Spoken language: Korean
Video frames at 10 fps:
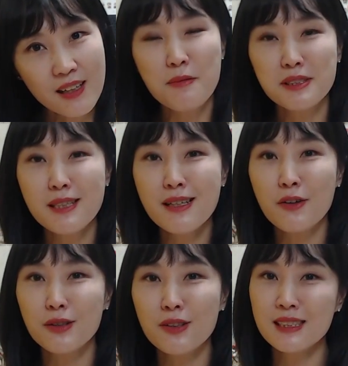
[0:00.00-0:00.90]
제
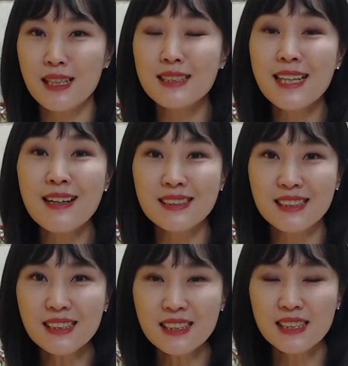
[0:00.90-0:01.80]
어떤
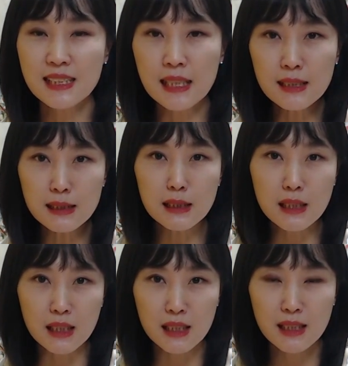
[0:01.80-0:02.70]
예상을
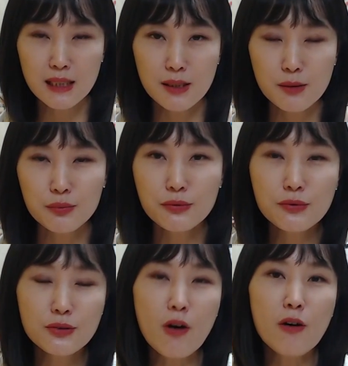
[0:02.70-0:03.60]
깡그리
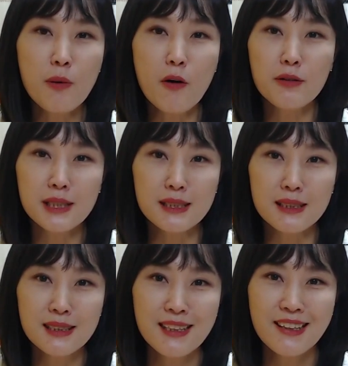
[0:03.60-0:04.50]
부서버린
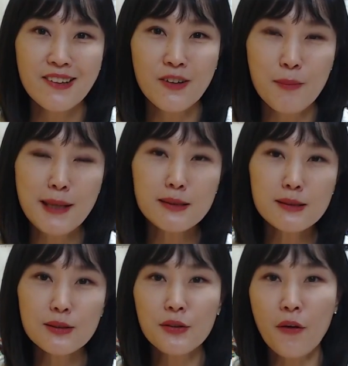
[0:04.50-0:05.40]
어,
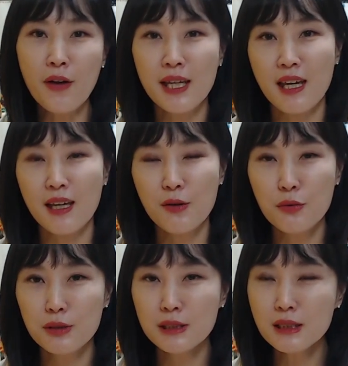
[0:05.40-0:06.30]
빠졌어 너에게
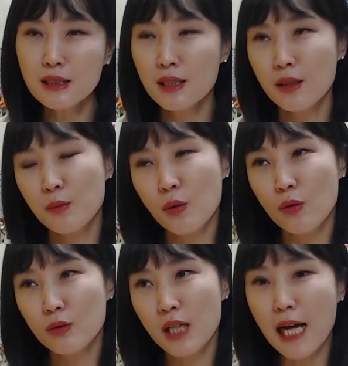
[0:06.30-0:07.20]
혹은
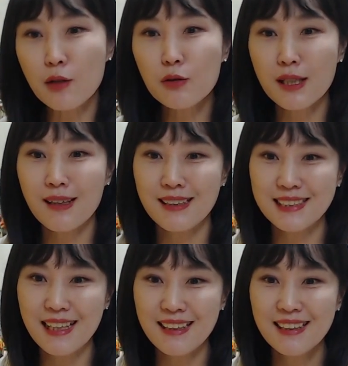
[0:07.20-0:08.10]
뭐 가라오케
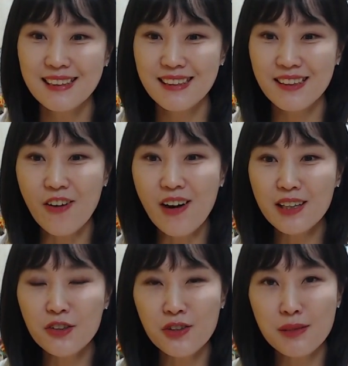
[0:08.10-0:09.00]
가자 네
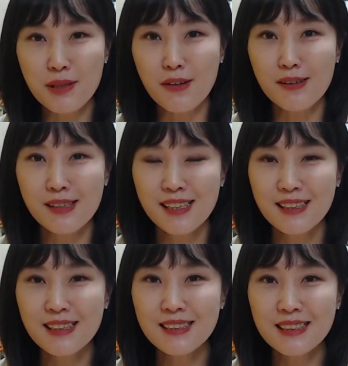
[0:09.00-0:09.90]
여학교의
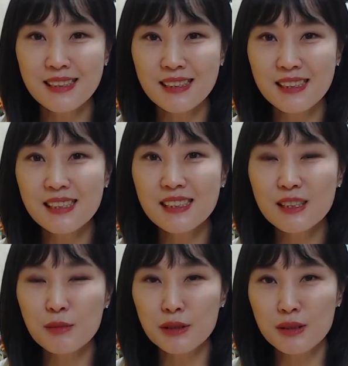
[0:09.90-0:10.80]
별까지
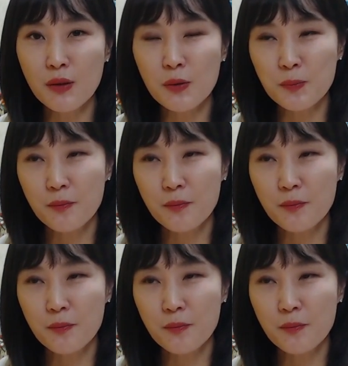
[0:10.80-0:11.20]
읽으면서